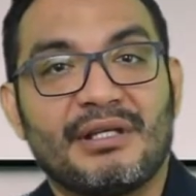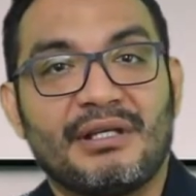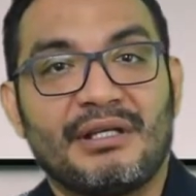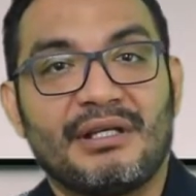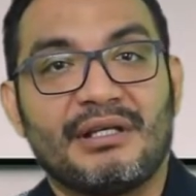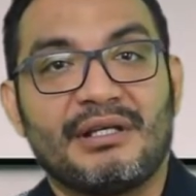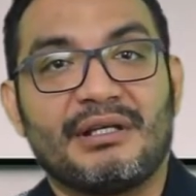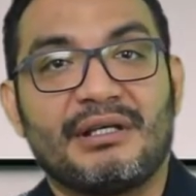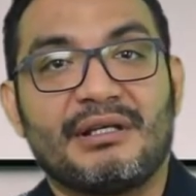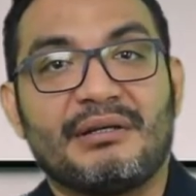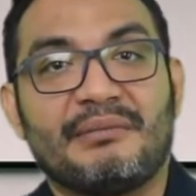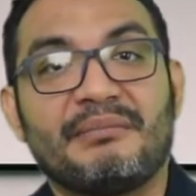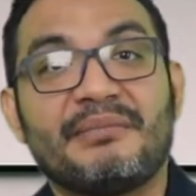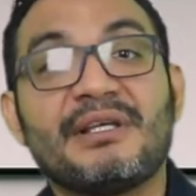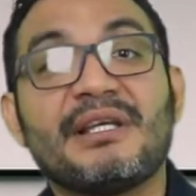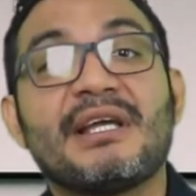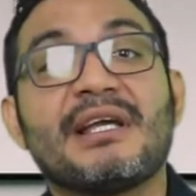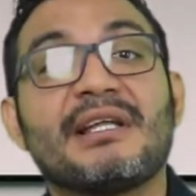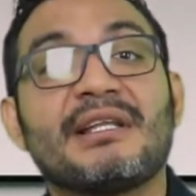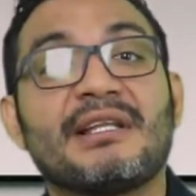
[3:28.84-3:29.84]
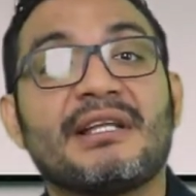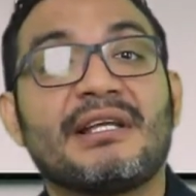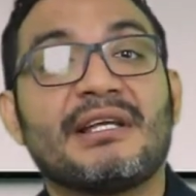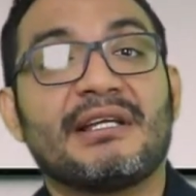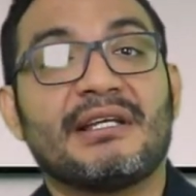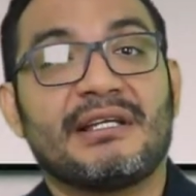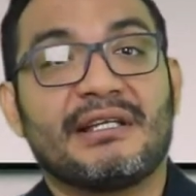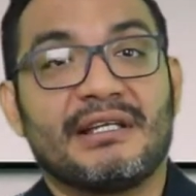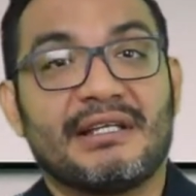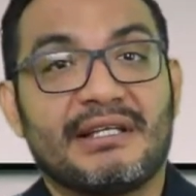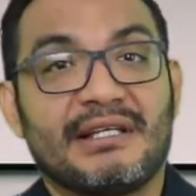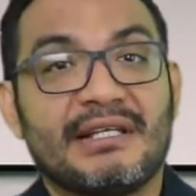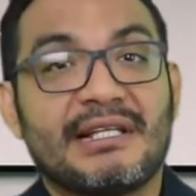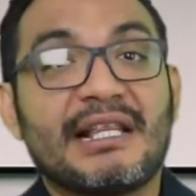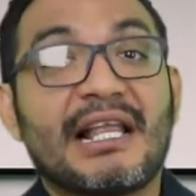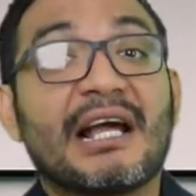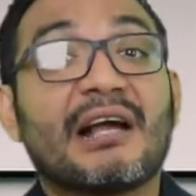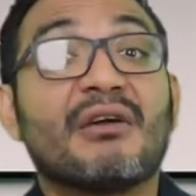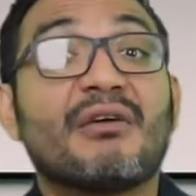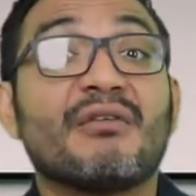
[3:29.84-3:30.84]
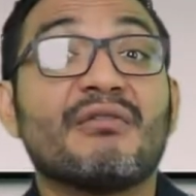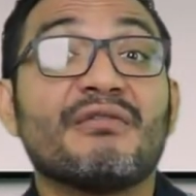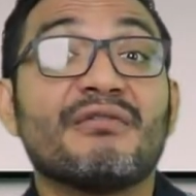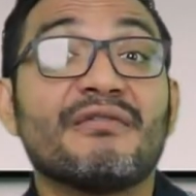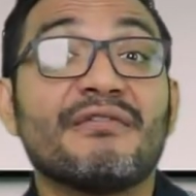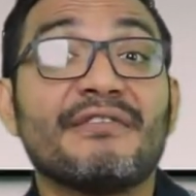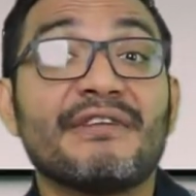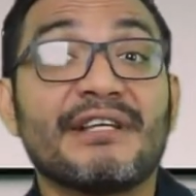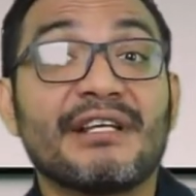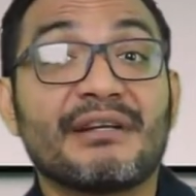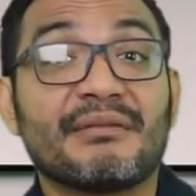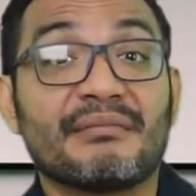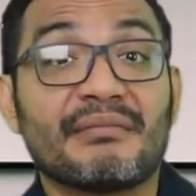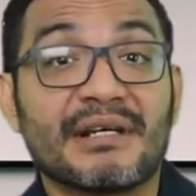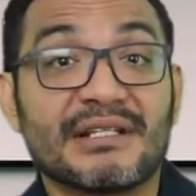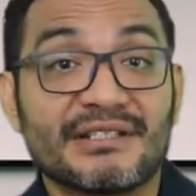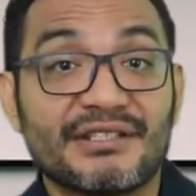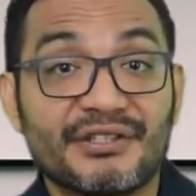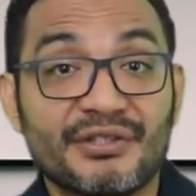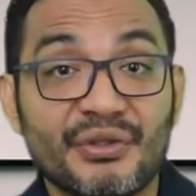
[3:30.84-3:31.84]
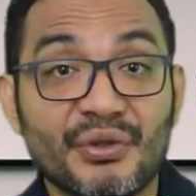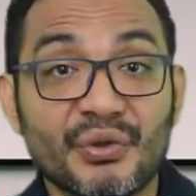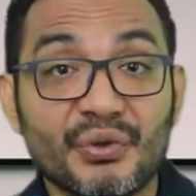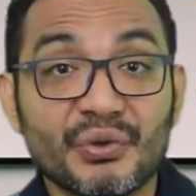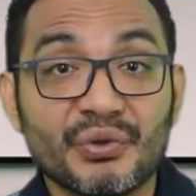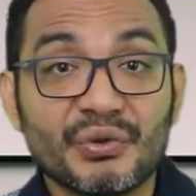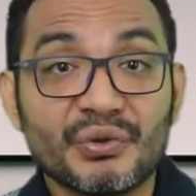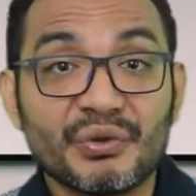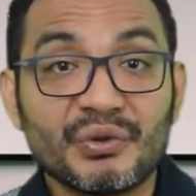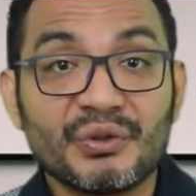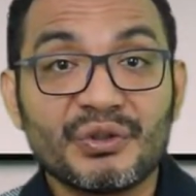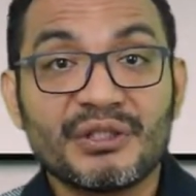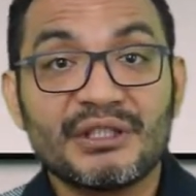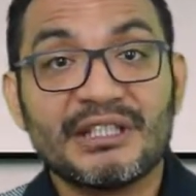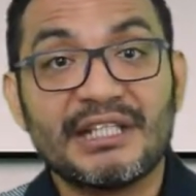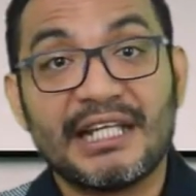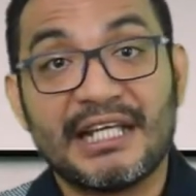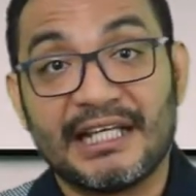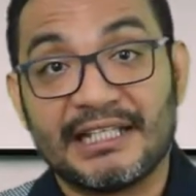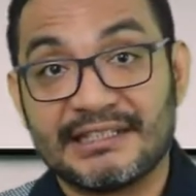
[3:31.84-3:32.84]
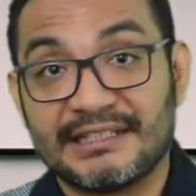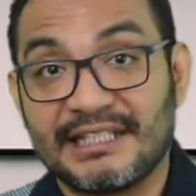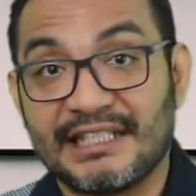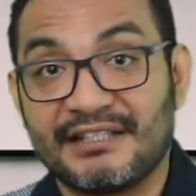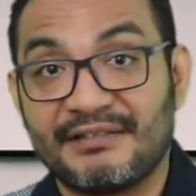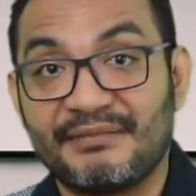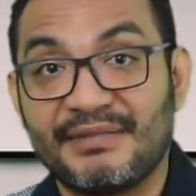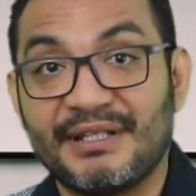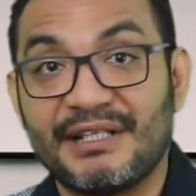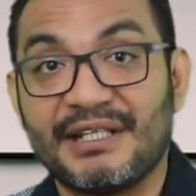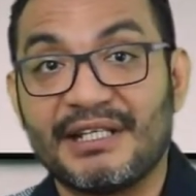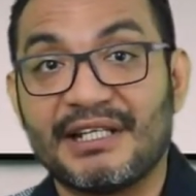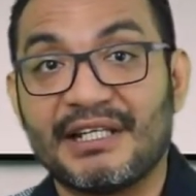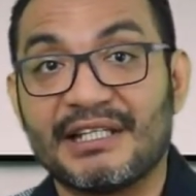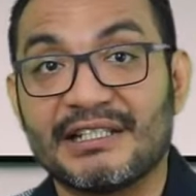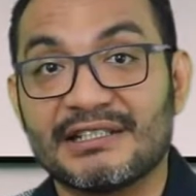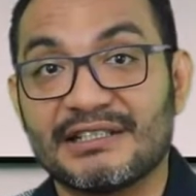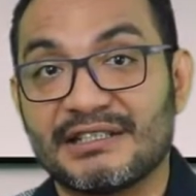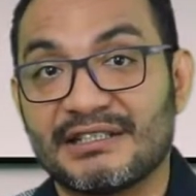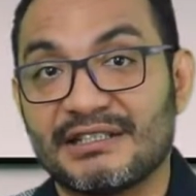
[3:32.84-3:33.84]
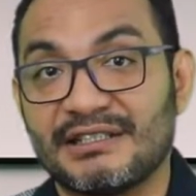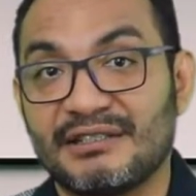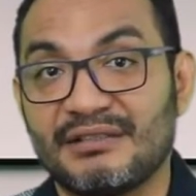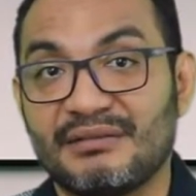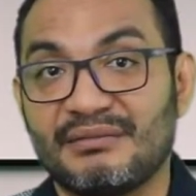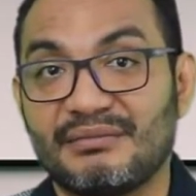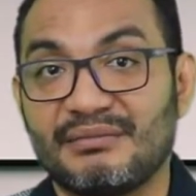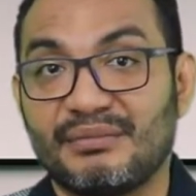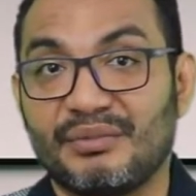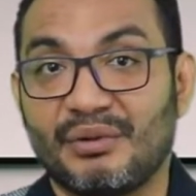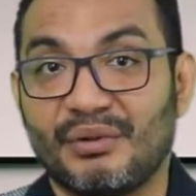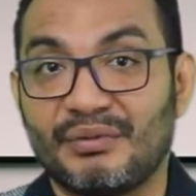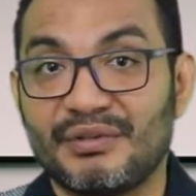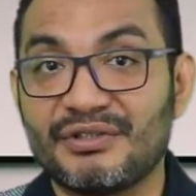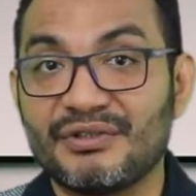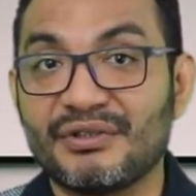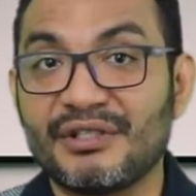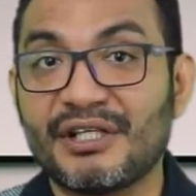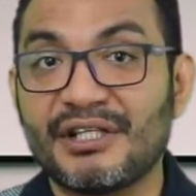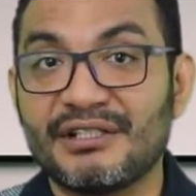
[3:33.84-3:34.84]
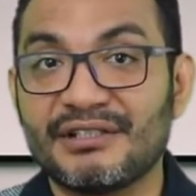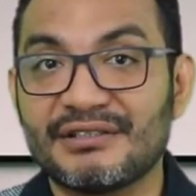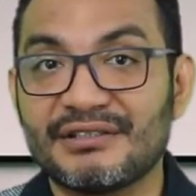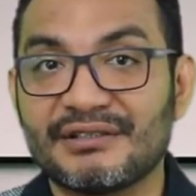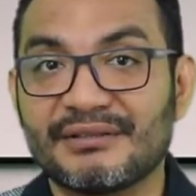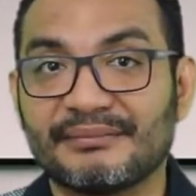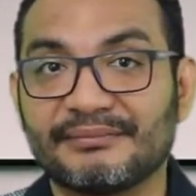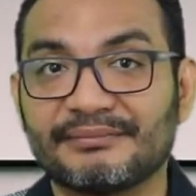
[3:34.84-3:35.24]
eh, viene la confirmación de estas medidas provisionales.